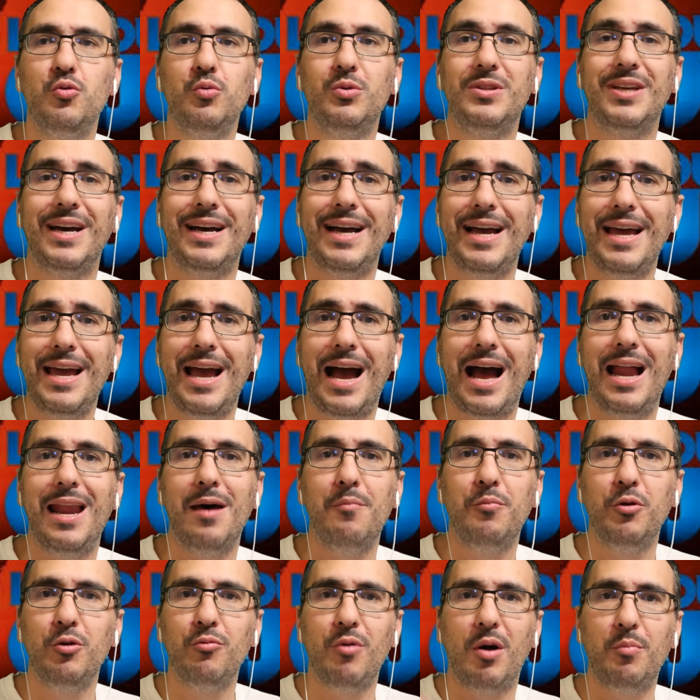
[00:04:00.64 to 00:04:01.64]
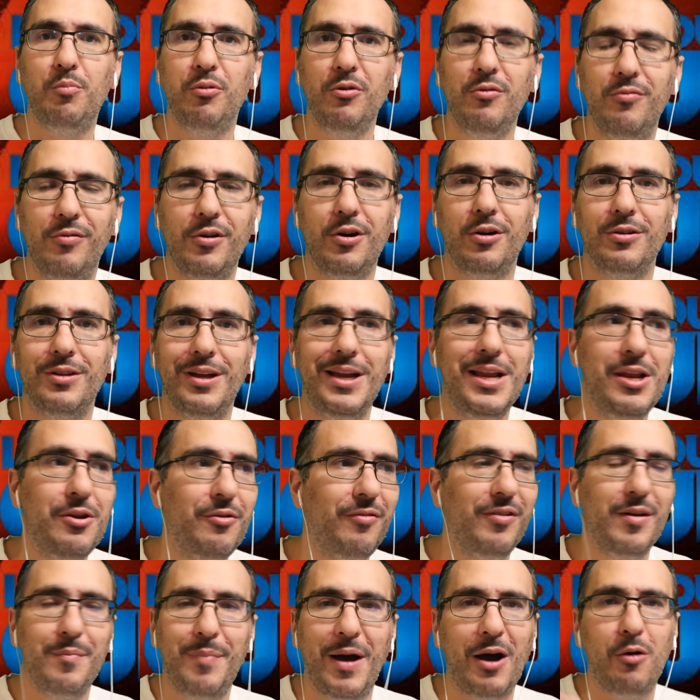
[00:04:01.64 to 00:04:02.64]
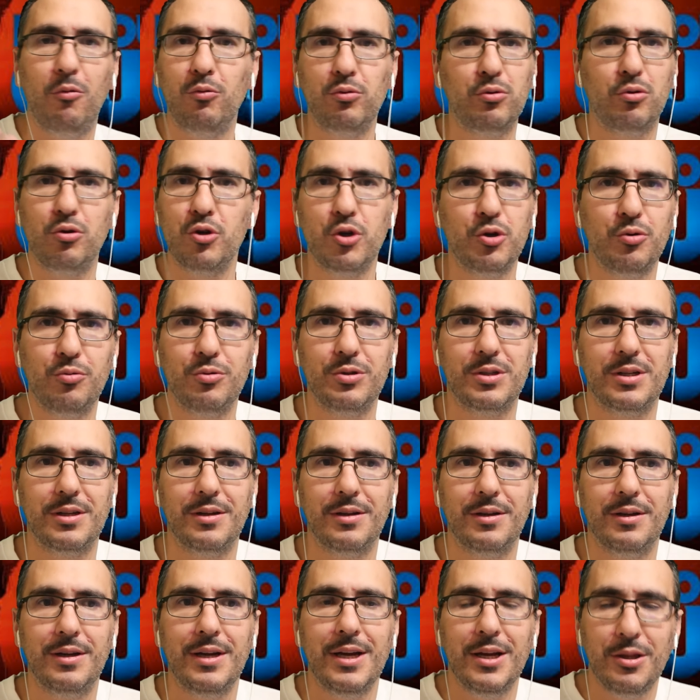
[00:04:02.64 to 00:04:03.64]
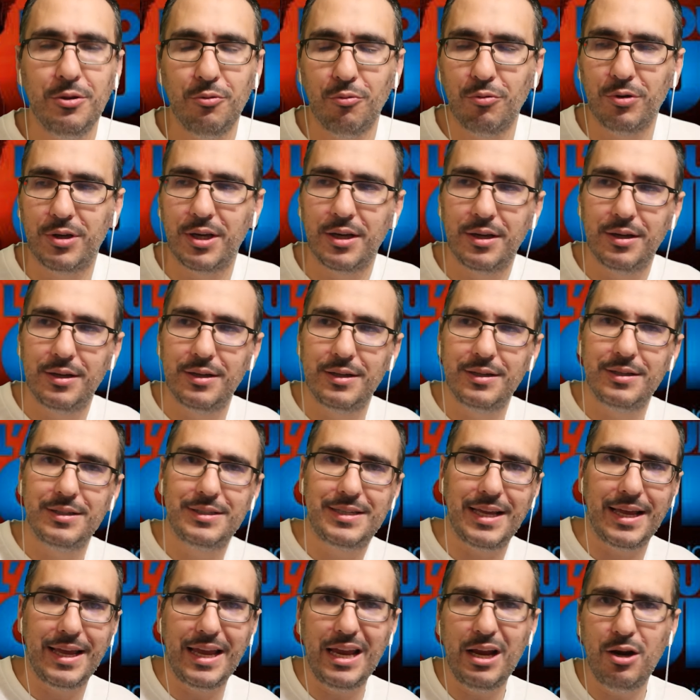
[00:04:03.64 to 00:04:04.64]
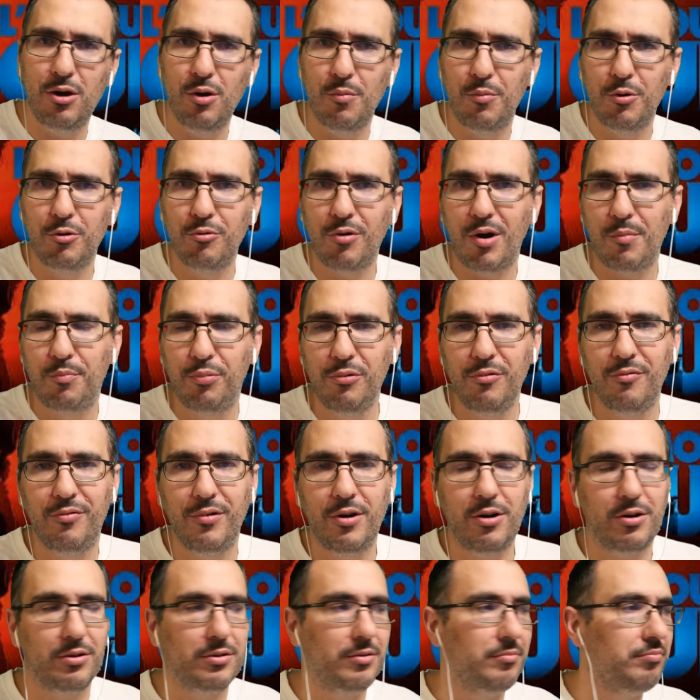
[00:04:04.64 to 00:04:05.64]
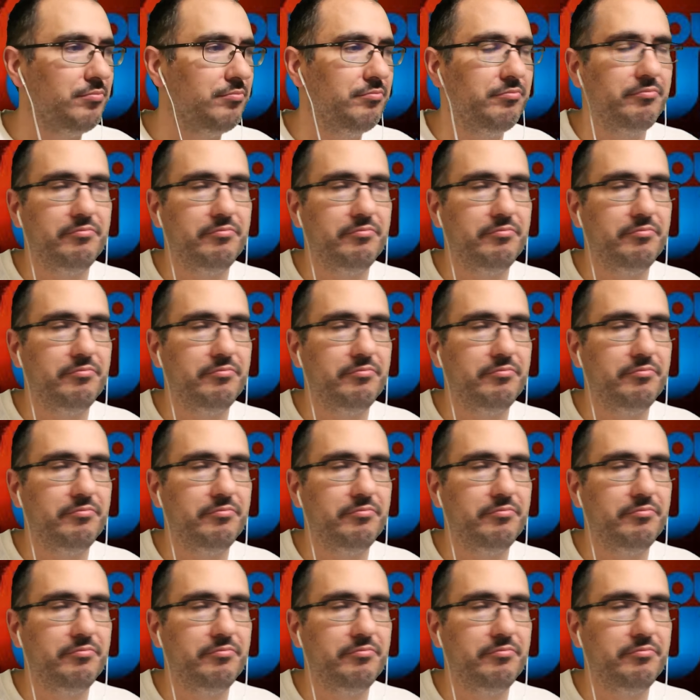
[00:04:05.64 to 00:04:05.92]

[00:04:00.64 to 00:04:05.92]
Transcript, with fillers: joue très à la Benoît Poulvord, il ne fait pas autre chose. Donc, c'est et le Benoît Poulvord